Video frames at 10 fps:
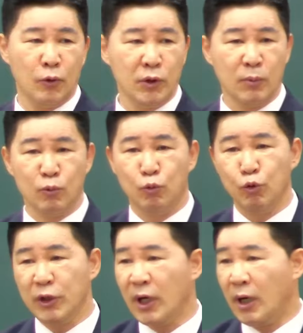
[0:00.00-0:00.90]
그냥
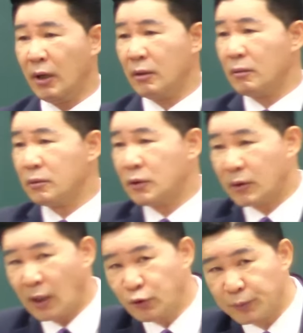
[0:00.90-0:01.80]
우리가
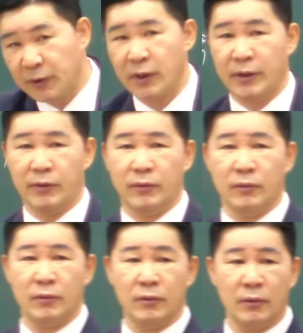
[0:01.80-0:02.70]
특할 수 없잖아요.
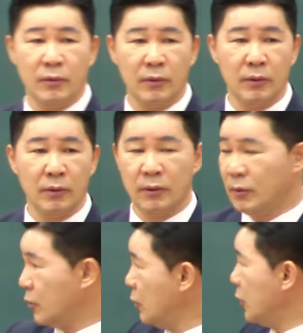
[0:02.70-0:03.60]

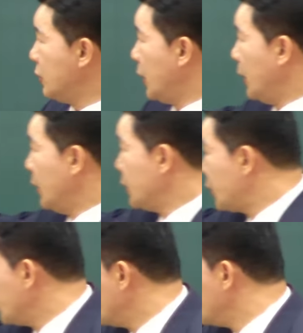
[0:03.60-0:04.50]
그런데 이제
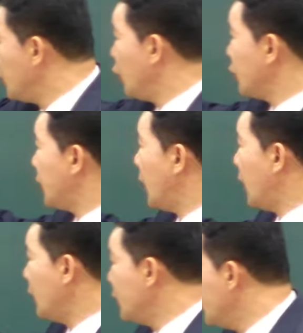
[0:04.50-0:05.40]

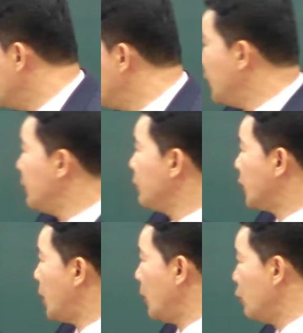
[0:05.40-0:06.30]
선교사, 이민,
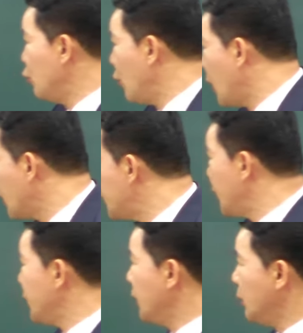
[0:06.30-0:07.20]
그다음에
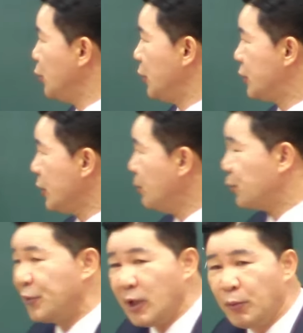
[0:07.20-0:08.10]
유학생 이런 분들이 전부
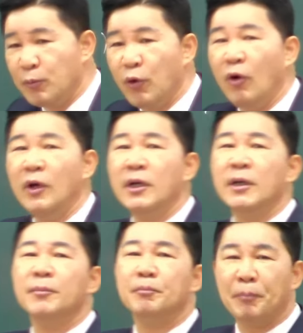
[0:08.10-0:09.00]
플랫폼이고
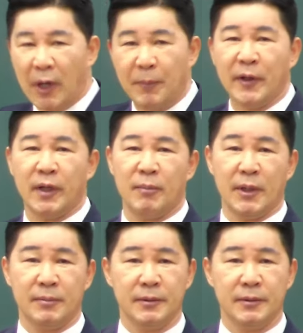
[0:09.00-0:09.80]
발판이란 말이에요.